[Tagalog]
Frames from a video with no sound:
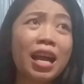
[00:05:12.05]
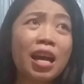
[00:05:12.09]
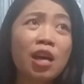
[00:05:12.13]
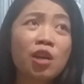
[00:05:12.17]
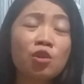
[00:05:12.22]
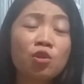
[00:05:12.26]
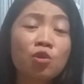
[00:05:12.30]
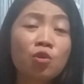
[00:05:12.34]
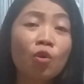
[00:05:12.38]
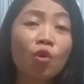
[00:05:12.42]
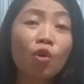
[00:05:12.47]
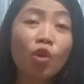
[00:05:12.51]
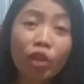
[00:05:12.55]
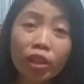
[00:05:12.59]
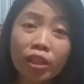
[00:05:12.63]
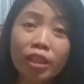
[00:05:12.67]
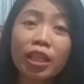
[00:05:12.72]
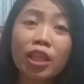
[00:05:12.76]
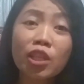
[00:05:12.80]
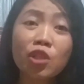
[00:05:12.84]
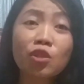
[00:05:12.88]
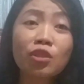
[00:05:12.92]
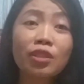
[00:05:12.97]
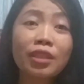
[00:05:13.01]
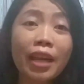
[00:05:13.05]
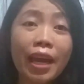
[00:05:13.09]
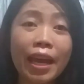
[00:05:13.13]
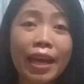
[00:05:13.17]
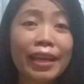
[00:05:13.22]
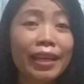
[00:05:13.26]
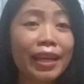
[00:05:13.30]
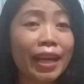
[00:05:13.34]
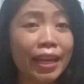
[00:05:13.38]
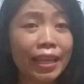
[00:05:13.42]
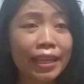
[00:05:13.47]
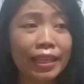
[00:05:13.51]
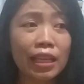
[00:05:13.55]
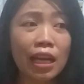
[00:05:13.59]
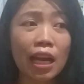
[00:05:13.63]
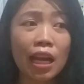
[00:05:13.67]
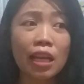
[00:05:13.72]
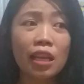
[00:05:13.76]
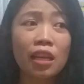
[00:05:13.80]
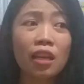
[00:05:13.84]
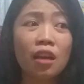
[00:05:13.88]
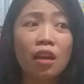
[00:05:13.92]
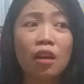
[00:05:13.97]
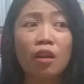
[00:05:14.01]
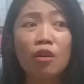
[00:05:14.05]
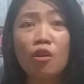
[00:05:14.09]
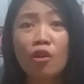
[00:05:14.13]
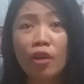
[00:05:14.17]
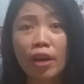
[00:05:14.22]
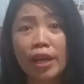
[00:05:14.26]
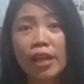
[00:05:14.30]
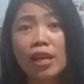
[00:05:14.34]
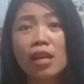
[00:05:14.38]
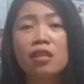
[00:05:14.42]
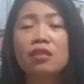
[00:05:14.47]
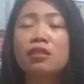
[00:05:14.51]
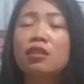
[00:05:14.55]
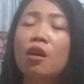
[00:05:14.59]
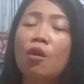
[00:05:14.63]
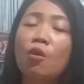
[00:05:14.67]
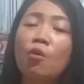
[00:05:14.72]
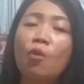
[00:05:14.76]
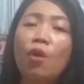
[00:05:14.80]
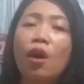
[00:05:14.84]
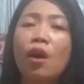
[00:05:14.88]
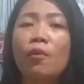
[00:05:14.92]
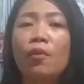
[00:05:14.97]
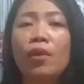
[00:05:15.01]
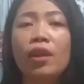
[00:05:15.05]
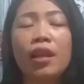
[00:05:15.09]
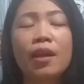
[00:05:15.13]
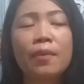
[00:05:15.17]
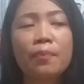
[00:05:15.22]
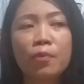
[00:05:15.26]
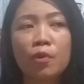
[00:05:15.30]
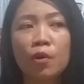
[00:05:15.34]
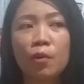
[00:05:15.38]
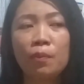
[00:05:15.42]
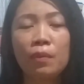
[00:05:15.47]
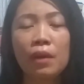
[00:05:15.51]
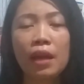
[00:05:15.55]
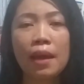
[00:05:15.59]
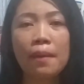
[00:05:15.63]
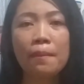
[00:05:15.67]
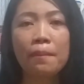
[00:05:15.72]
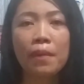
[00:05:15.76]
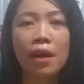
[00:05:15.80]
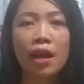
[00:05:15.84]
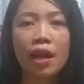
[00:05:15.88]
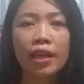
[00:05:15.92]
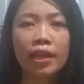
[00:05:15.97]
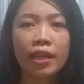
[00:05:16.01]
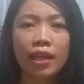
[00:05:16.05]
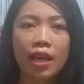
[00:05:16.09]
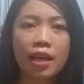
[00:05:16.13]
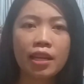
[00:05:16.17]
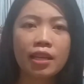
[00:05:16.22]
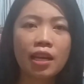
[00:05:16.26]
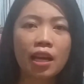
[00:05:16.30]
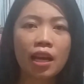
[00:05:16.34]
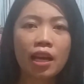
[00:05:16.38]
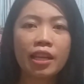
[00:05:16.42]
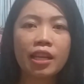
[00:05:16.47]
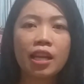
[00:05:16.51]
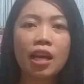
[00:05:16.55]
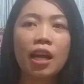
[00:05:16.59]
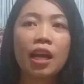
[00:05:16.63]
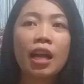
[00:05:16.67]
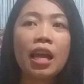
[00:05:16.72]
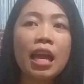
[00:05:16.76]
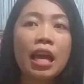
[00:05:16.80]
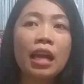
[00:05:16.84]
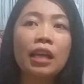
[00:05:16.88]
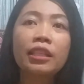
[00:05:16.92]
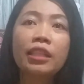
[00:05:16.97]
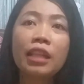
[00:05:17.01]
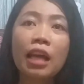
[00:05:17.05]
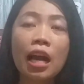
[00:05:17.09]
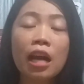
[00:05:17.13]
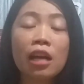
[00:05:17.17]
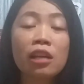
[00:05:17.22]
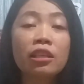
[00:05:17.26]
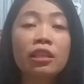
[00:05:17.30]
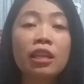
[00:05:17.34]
suod na jud kay nga higala okay lang sa kuha wala problema eh, nga ana kanang na,